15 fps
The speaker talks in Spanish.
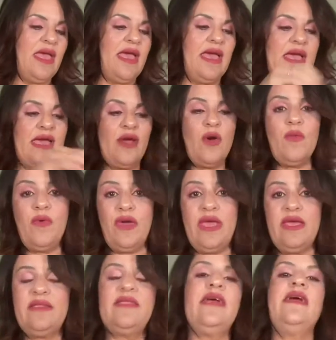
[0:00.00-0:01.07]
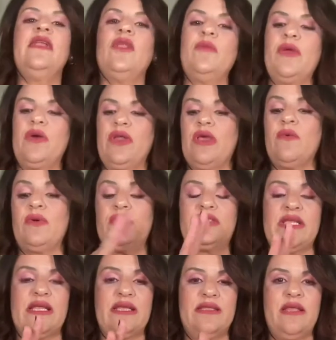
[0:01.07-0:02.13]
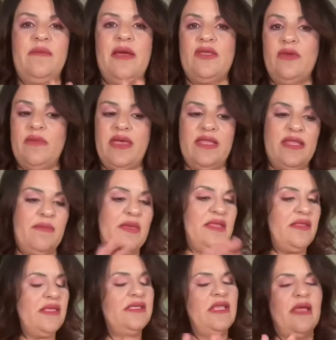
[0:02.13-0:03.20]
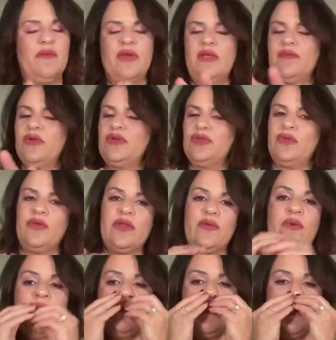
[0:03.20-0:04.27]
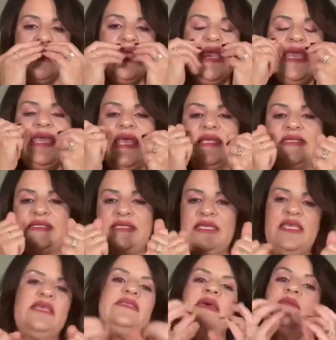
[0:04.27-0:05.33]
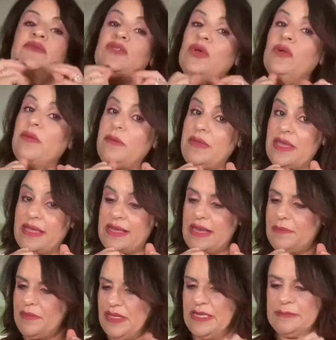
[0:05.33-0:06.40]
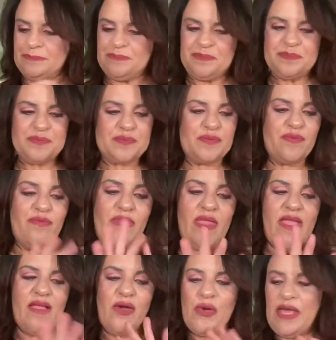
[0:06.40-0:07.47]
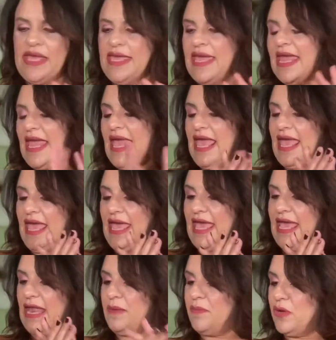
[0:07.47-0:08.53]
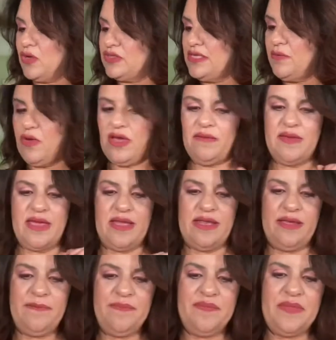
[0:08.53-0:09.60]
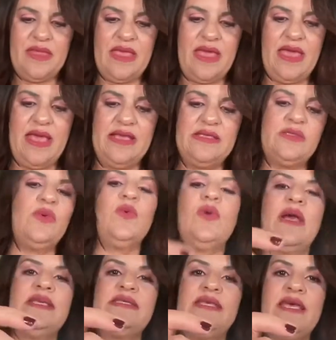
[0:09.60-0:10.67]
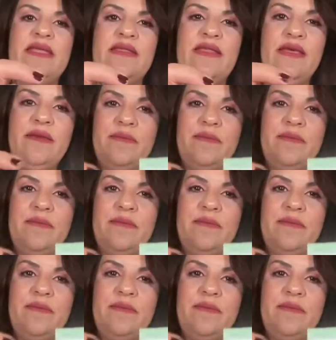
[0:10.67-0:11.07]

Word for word: eh, como esta, lo mejor es cuando salgan del baño inmediatamente, se la ponen por todo el cuerpo y así se absorbe bien en la piel. ¿Ok? El próximo que viene es un aceite